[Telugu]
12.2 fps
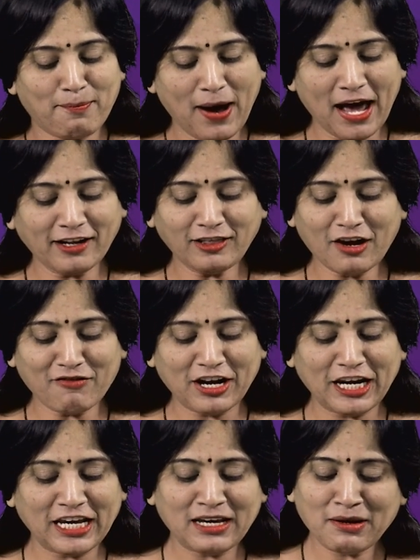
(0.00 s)

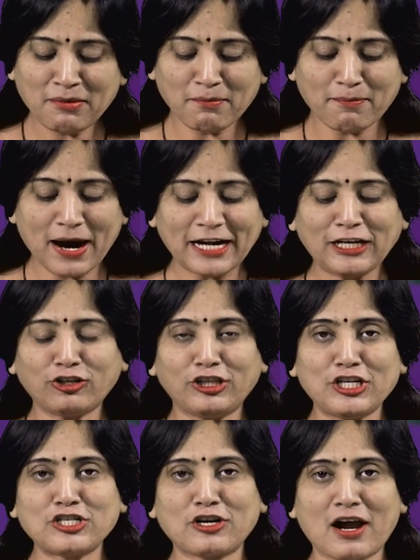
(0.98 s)
భారతావనిని బయటకు
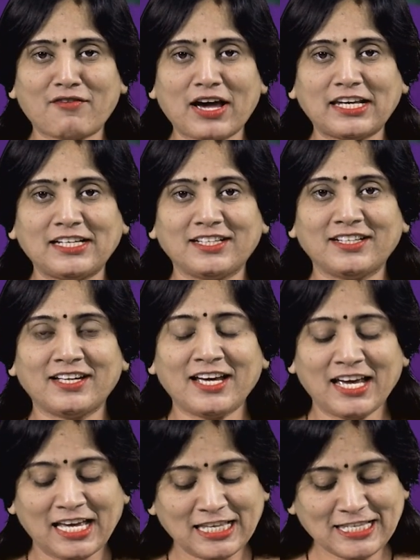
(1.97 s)
తీసుకురావాలి
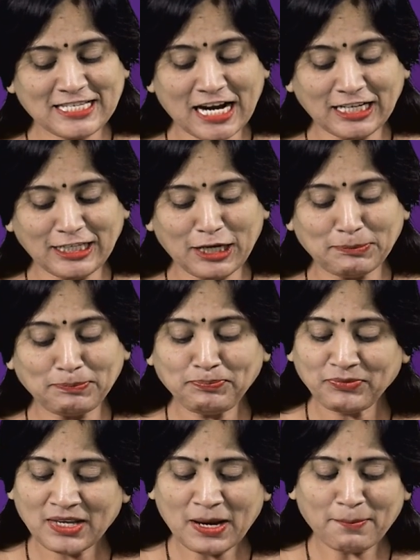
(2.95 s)
చట్టం
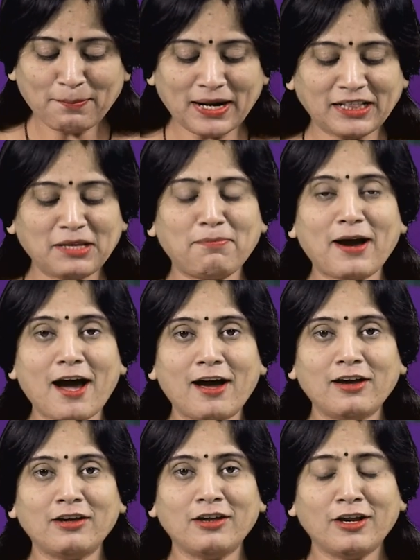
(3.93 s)
ప్రతిభ
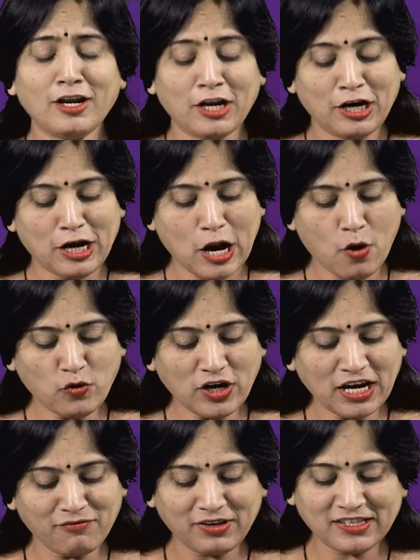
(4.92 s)

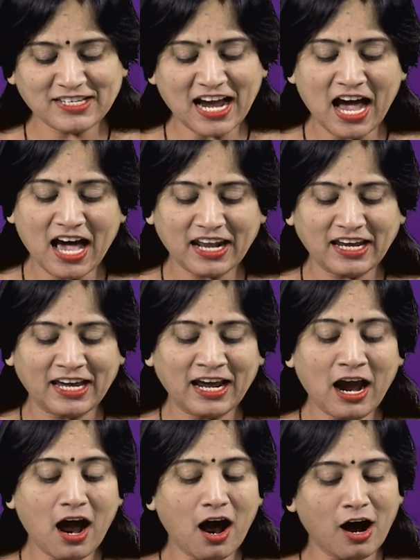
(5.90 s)
లౌకిక విద్య అనే
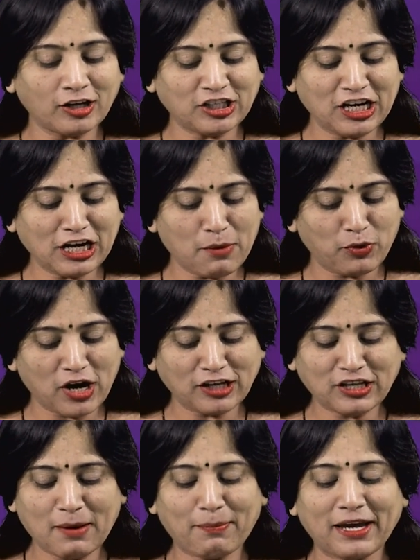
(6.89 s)
ఆధునిక
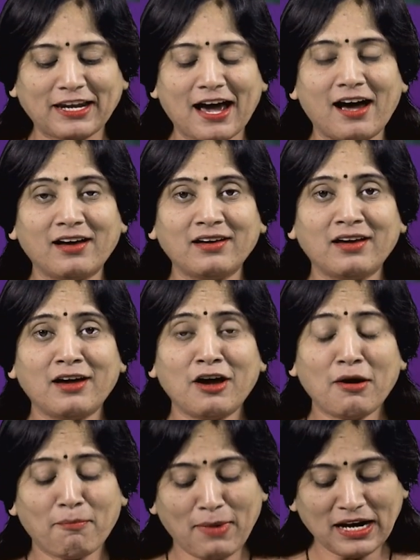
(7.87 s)
పునాదులపైన
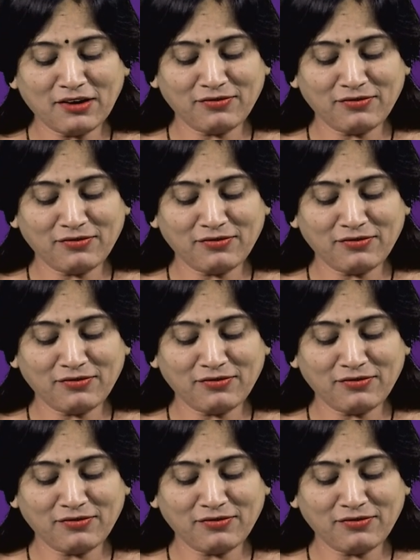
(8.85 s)
మన